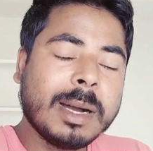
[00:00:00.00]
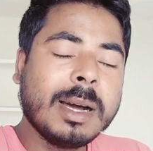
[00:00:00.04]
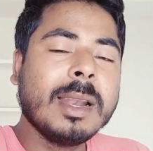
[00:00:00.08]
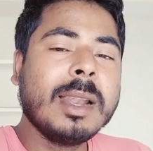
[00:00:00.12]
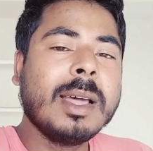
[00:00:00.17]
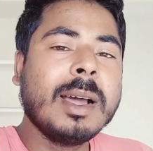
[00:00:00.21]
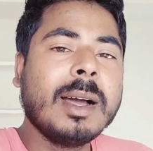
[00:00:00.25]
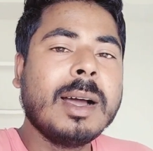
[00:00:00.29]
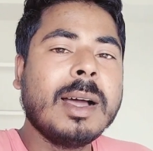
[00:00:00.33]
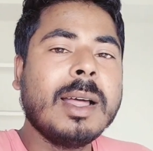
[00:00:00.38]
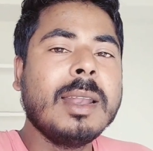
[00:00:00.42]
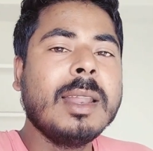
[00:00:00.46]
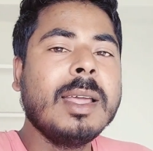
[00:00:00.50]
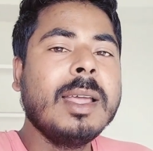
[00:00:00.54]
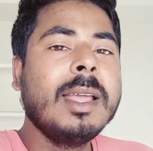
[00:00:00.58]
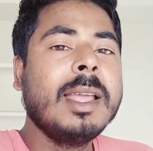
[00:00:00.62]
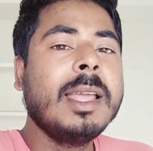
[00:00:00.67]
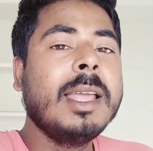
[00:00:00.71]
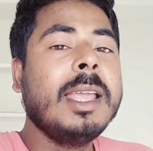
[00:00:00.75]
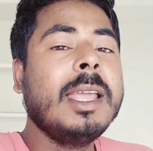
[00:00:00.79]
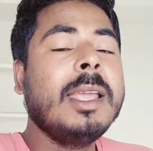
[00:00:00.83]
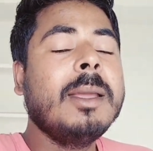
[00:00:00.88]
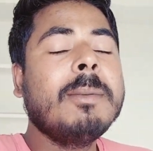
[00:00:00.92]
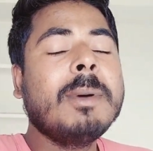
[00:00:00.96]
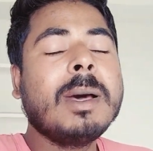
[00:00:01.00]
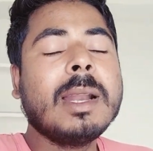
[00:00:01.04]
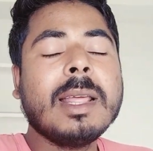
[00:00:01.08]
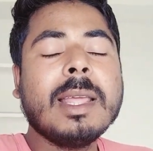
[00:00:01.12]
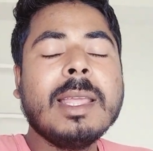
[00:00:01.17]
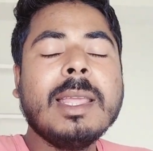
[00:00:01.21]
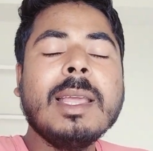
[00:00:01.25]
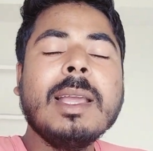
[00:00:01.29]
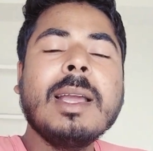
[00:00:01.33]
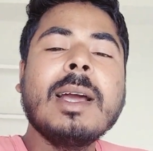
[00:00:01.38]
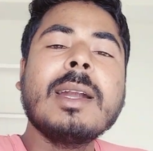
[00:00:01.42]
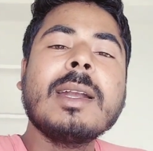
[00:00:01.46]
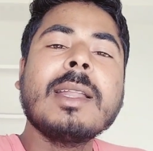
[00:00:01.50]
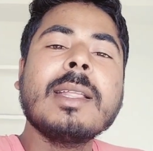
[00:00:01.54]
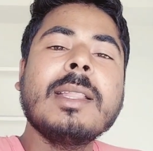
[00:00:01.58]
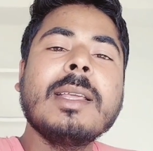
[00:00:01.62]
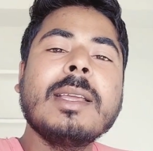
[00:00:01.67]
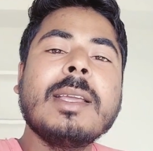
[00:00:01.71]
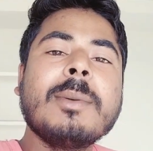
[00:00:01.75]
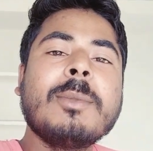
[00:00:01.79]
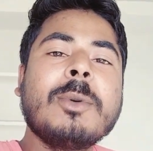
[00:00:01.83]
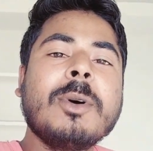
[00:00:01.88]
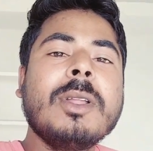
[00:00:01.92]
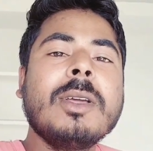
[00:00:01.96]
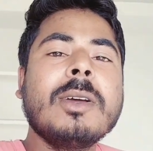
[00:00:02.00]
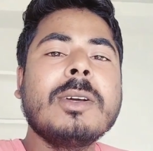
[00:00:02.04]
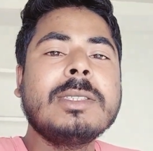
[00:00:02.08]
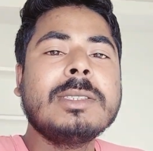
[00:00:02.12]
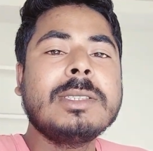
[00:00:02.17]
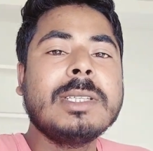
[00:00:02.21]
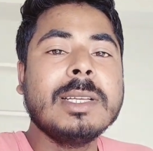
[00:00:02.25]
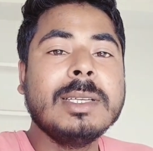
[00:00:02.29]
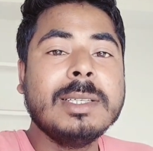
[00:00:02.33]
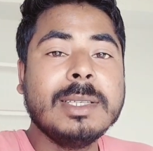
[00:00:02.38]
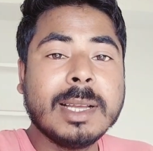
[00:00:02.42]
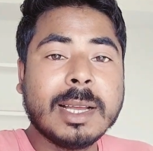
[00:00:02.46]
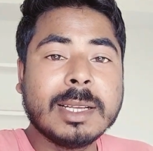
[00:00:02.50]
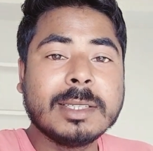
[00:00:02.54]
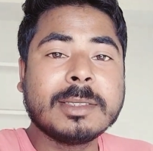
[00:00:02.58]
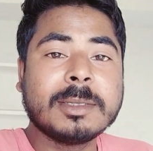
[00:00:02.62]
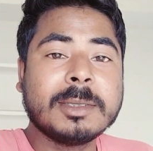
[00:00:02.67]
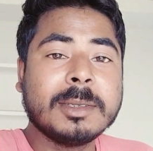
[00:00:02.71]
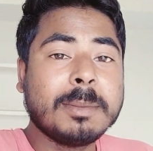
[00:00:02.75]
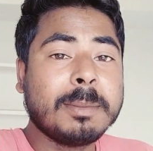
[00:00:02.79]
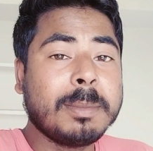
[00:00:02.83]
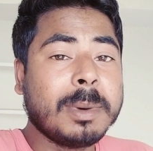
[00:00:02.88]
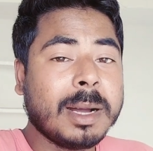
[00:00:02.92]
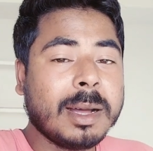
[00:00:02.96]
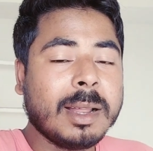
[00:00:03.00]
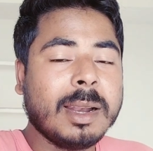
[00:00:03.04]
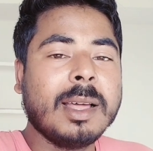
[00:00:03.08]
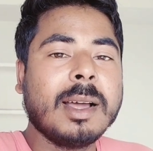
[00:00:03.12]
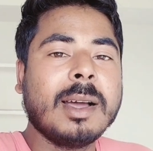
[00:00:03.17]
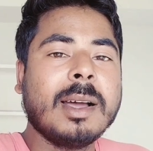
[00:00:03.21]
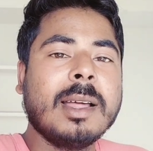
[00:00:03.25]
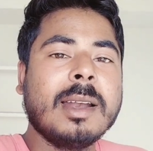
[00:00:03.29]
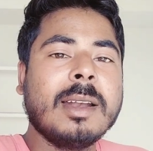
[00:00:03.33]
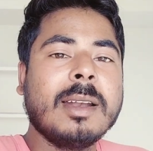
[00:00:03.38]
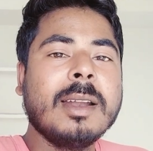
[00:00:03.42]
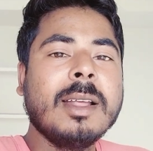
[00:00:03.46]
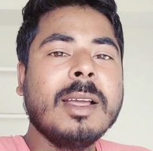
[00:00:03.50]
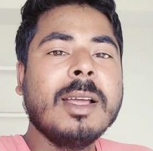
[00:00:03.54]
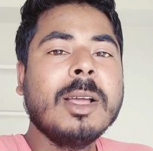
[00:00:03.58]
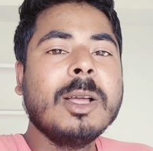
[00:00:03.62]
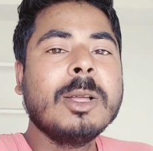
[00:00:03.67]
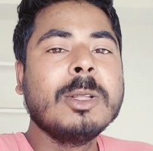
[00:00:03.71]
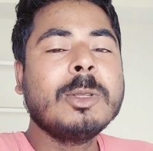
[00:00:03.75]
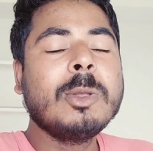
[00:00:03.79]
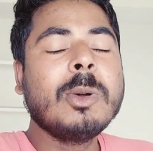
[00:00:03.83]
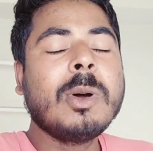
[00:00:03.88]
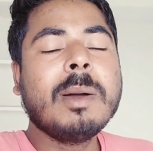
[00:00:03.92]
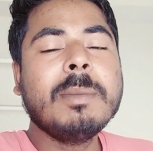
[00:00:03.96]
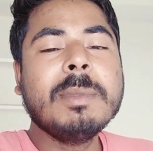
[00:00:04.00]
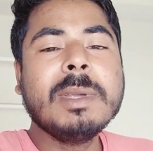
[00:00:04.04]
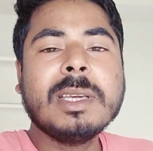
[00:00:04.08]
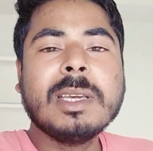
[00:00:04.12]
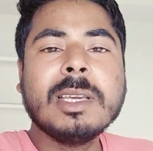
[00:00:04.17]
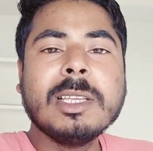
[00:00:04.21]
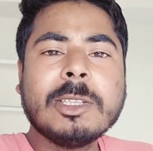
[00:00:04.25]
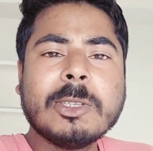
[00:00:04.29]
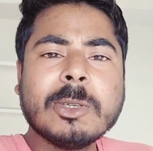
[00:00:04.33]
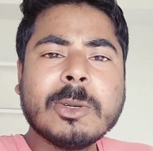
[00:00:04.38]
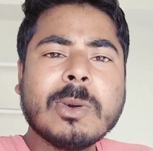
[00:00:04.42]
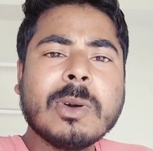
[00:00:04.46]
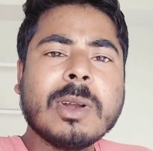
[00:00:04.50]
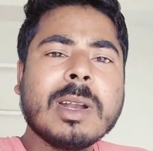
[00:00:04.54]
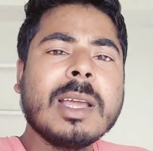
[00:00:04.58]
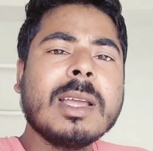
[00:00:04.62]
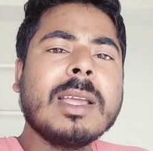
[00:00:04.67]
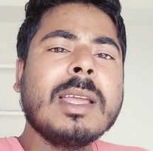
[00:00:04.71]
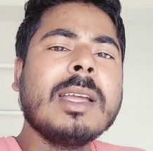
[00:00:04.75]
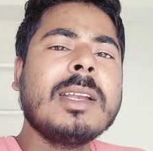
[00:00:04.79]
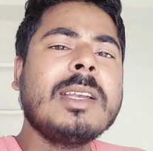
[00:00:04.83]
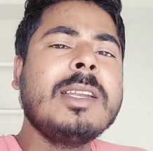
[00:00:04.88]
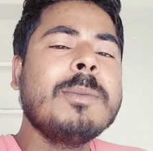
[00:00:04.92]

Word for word: বাংলা গান এবার এই গানটা দেখে মনে হচ্ছে ইয়াস বাংলা গান তো আমি কিছুক্ষণ আগে